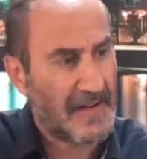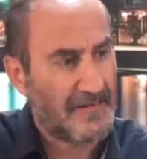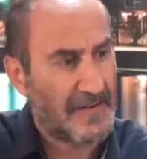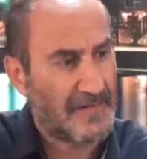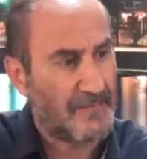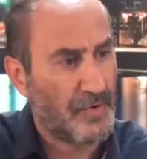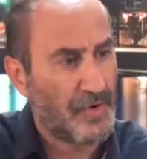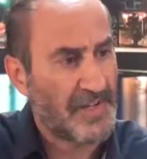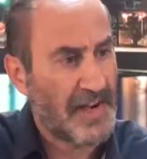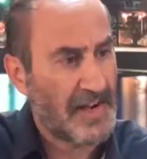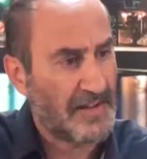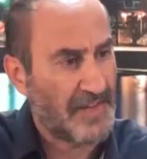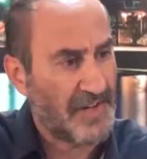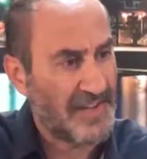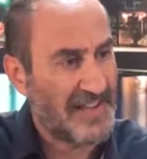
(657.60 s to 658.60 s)
trafik polisi
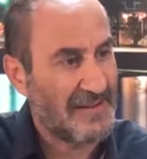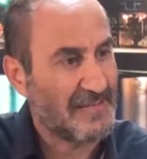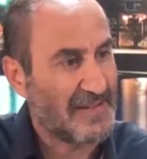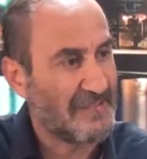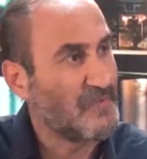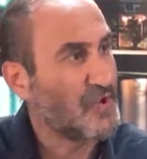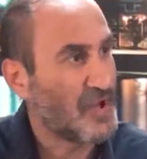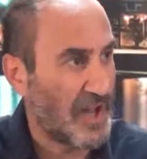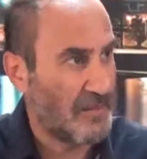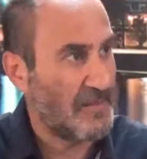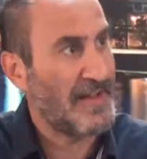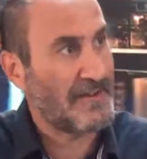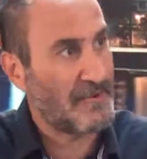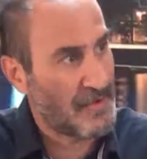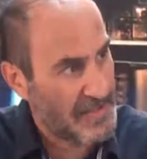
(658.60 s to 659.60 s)
arkadaşlarımızın
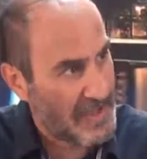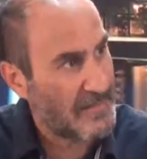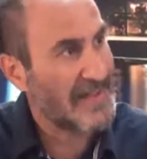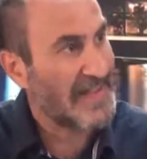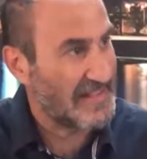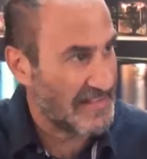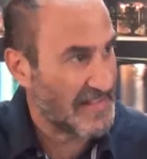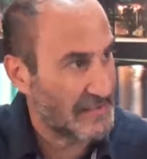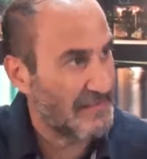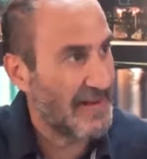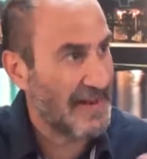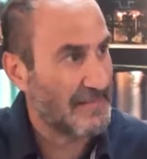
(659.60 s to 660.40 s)
müsamaha gösterme yetkisi